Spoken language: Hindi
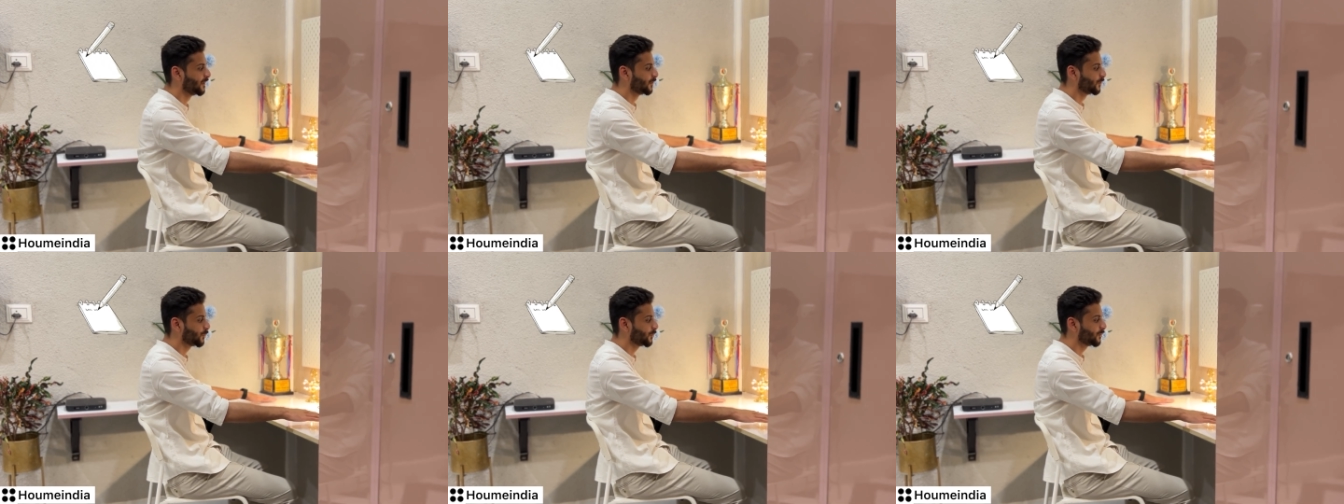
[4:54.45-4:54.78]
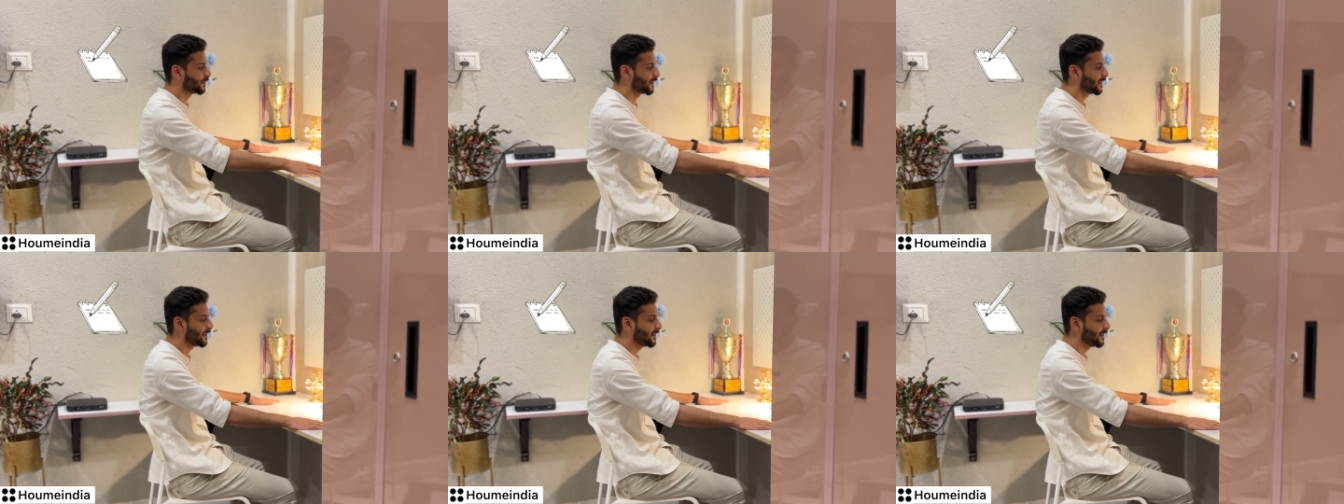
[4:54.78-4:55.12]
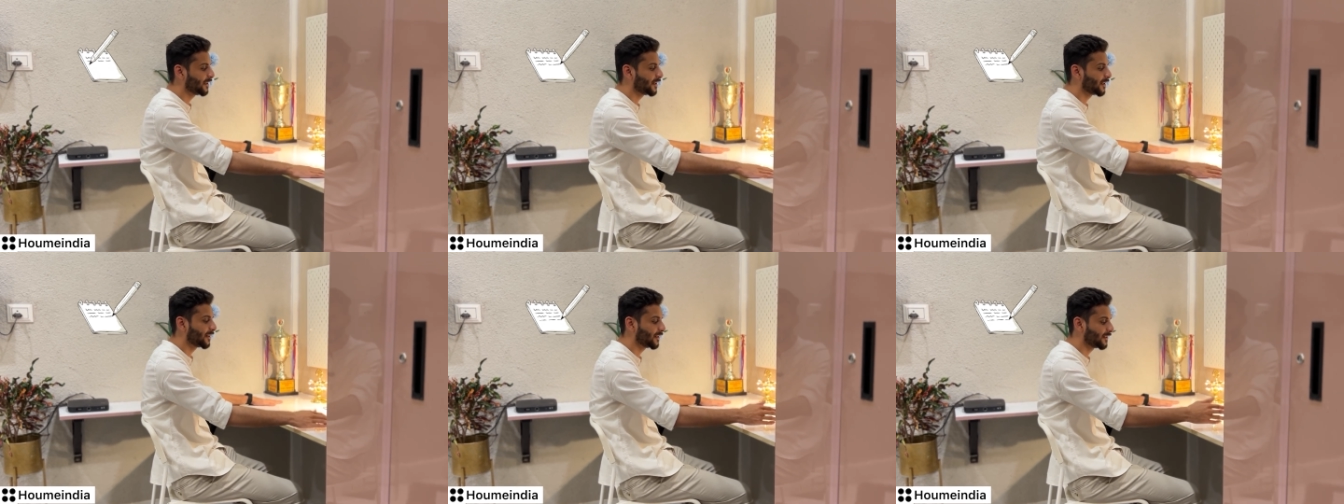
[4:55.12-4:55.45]
तो उनके लिए
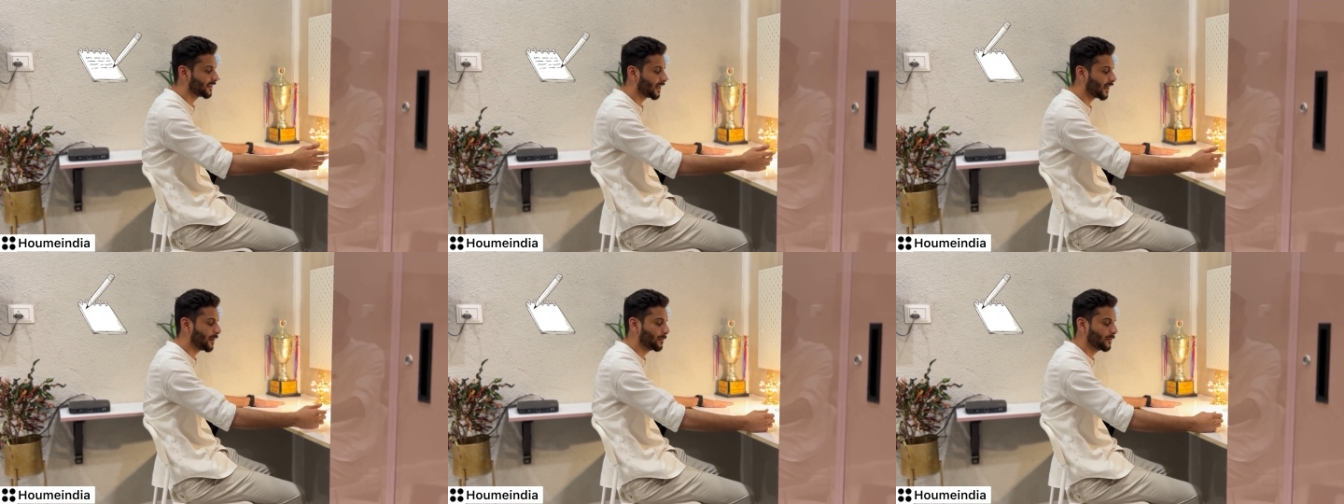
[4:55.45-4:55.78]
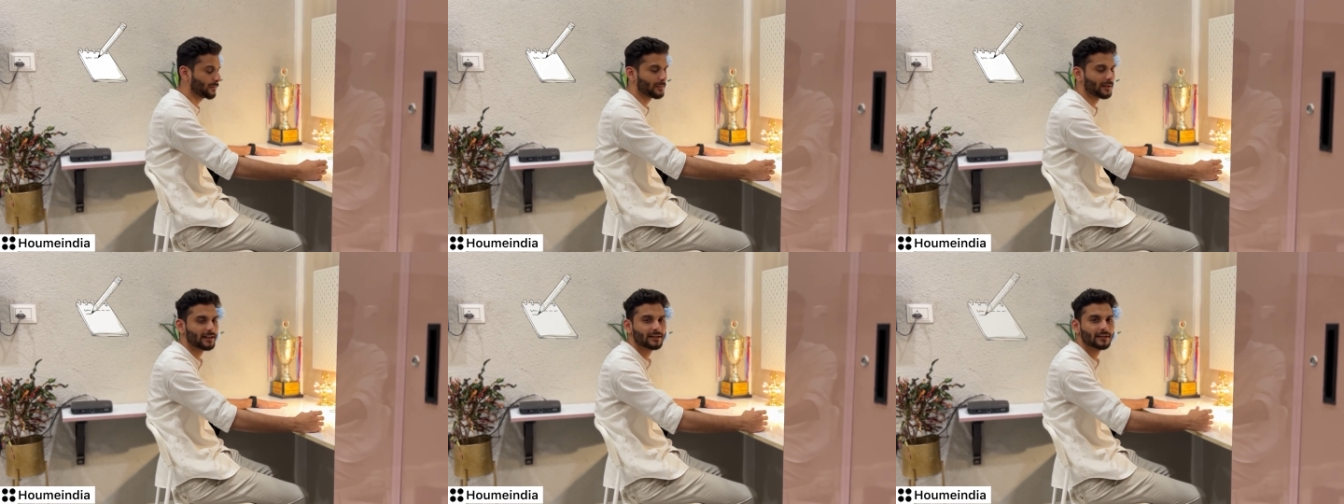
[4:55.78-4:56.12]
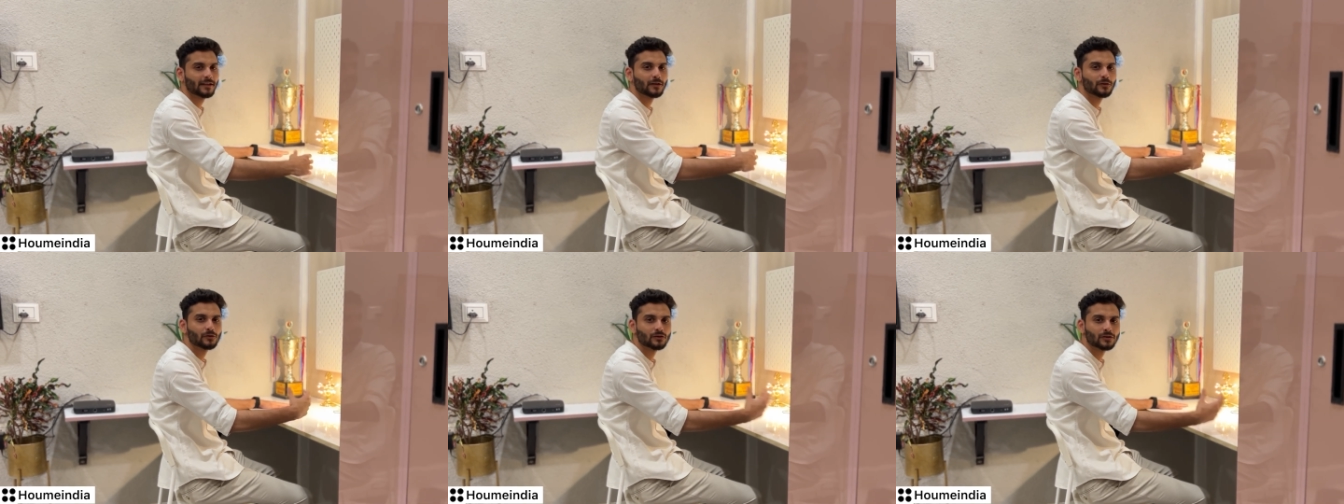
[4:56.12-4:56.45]
अगर यहाँ पे बैठ के
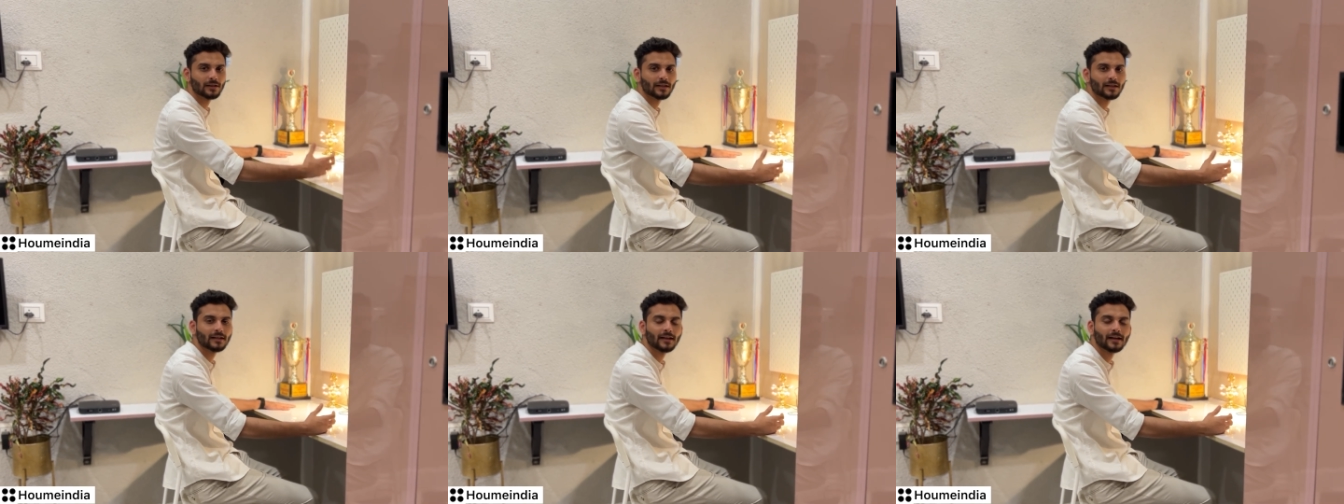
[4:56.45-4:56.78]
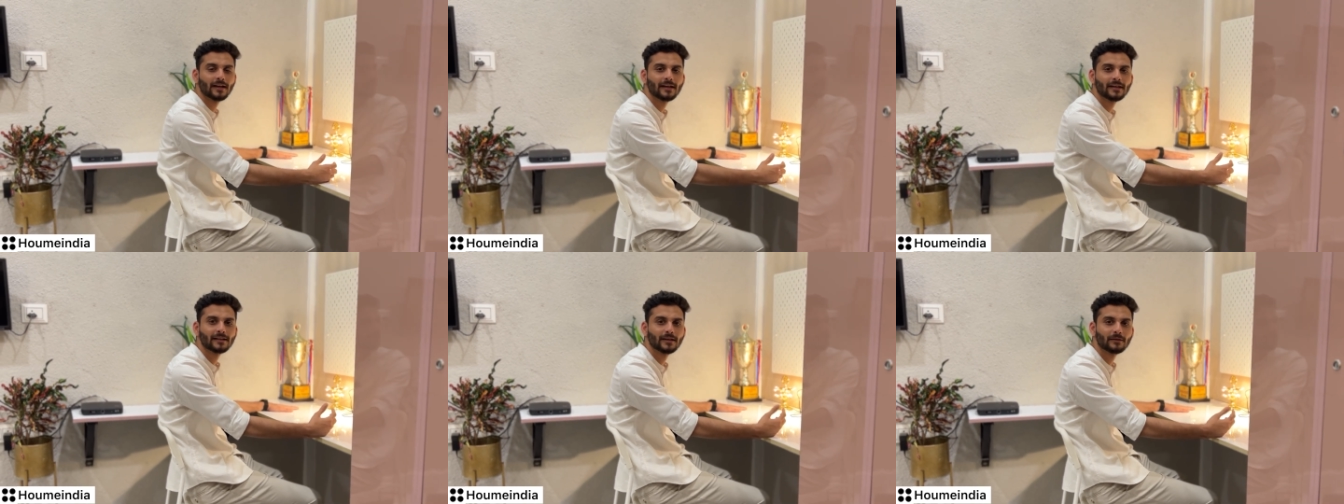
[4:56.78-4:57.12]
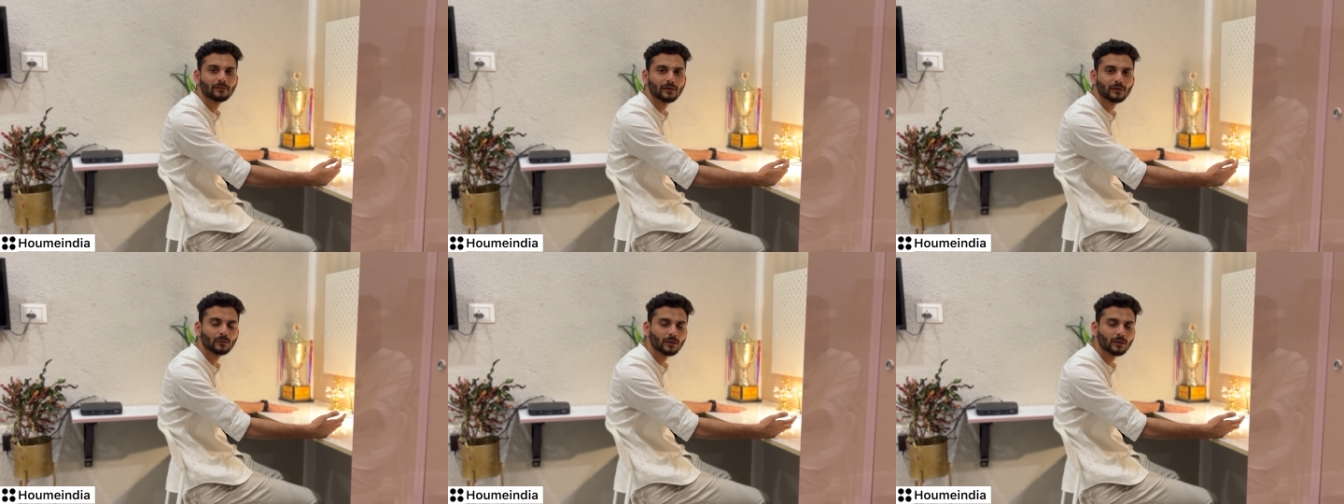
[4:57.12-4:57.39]
कुछ लिखना है या फिर